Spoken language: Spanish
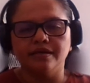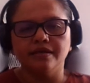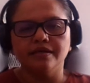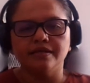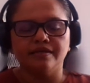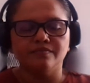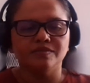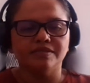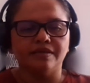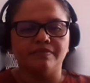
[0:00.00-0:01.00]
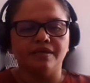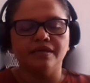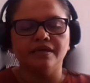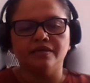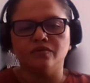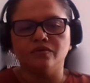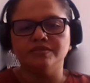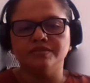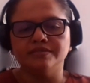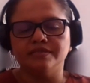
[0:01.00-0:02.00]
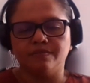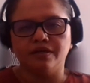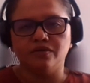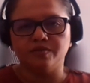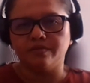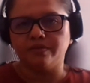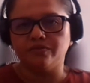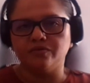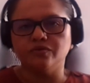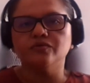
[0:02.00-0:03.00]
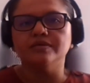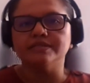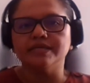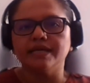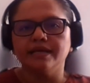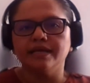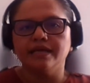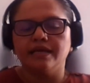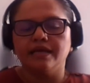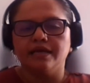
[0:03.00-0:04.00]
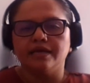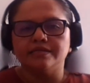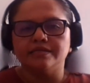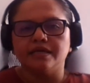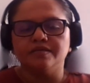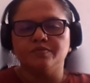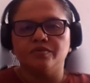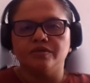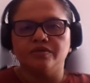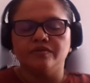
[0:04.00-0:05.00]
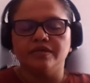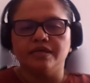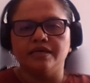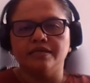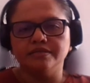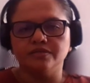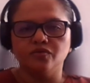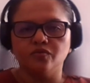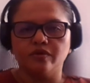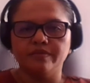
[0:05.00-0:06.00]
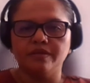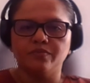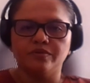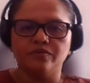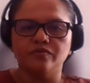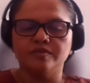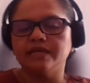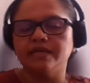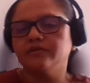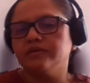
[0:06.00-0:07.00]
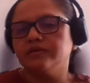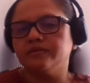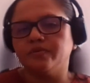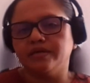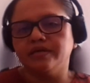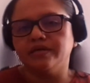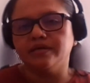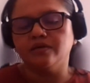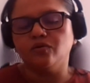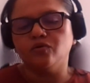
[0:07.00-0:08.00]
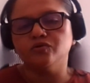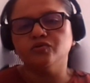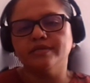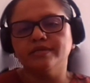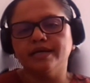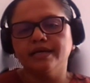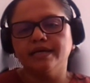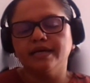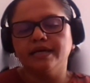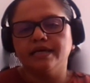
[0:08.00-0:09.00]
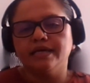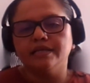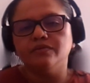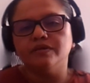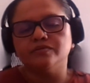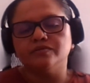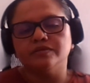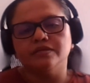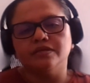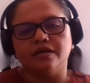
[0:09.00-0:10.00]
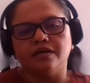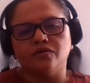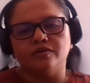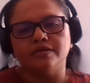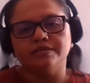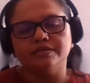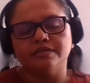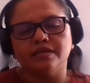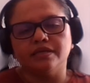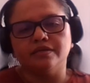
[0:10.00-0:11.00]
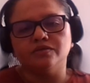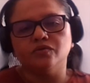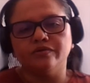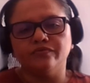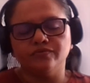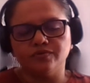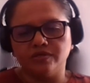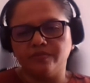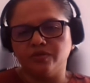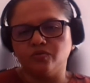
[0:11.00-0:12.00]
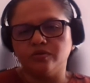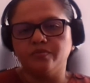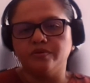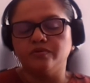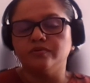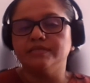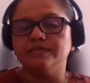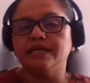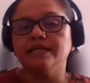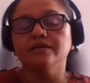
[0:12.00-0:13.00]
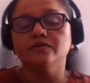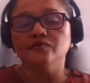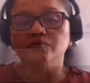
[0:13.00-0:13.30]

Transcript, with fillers: y tenemos también el nuevo sistema del Observatorio Judicial que está disponible en el sitio web del Poder Judicial donde se pueden consultar diversos indicadores eh, sobre el funcionamiento del Poder Judicial.